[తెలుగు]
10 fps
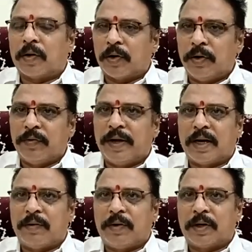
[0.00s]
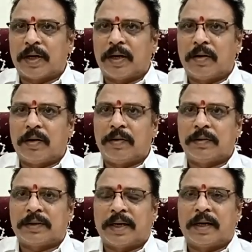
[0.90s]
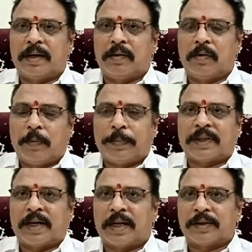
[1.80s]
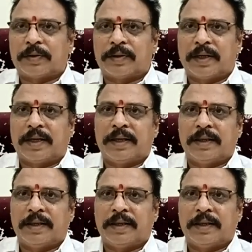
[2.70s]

రెండు వేల ఓట్లలో లోపు తేడాతోటి